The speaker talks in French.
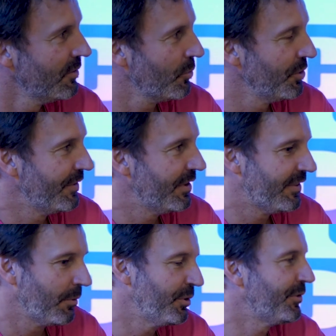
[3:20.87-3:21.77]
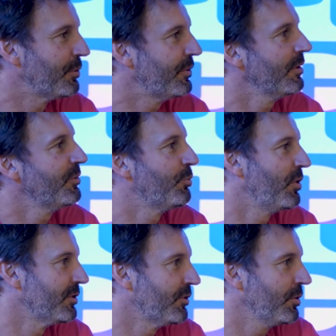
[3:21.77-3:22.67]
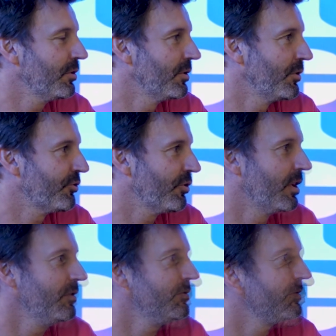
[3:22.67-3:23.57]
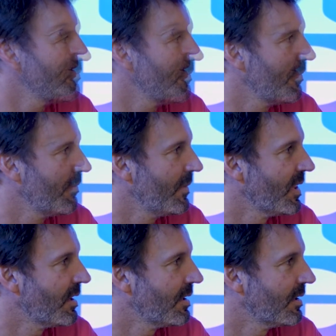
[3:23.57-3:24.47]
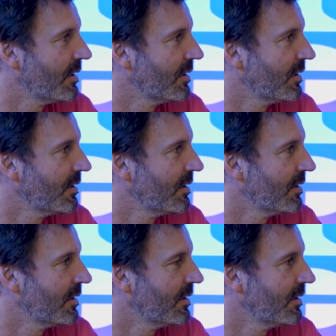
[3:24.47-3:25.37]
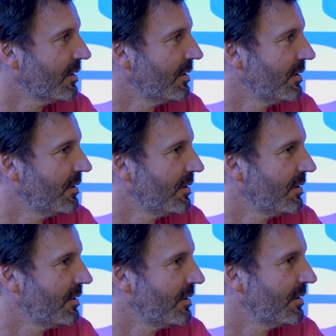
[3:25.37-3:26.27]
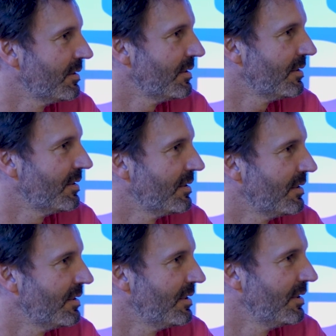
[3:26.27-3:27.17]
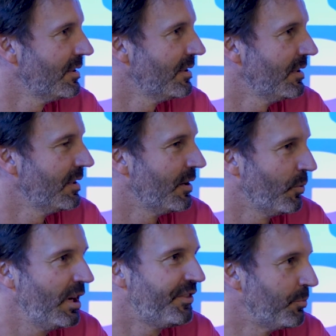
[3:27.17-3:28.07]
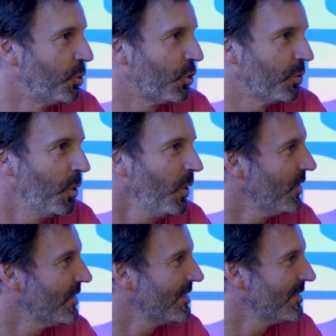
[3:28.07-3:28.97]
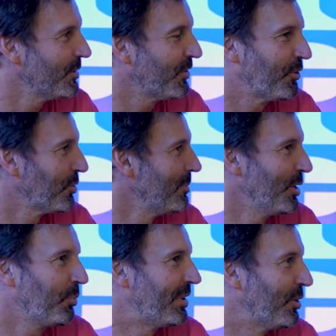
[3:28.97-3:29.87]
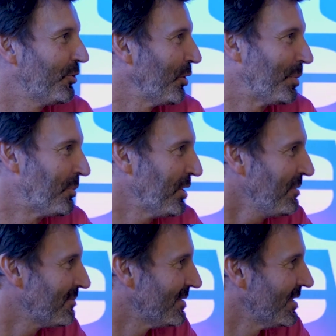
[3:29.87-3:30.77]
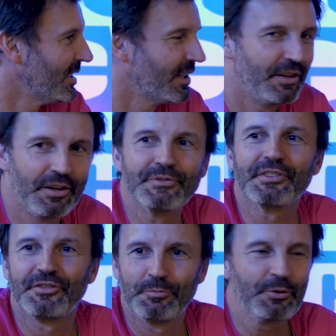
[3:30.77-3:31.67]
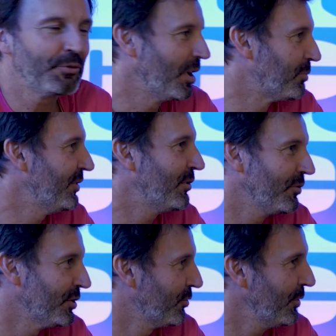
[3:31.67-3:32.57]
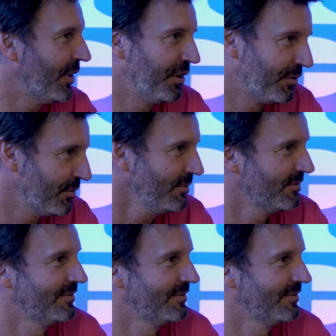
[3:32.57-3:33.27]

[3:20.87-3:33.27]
Donc on essaie de simplifier aussi un petit peu la voiture euh, dans ce genre-là. Est-ce qu'il y a une équipe qui vous fait particulièrement un peu plus peur que les autres Ouais, le Team Yokomo, parce qu'ils ont les meilleurs pilotes sur le papier. Et effectivement, sur la piste, leur voiture, c'est un avion.